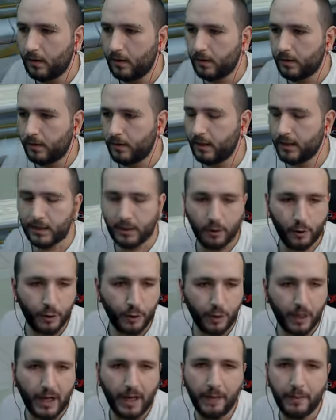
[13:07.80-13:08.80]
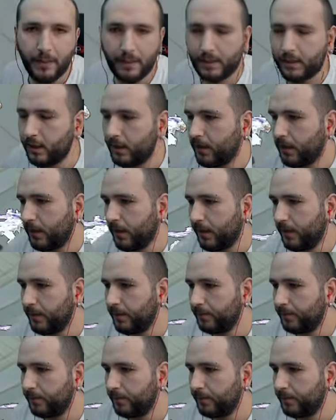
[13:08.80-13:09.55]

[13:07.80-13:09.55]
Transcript: Neyse oyunu kaybettik.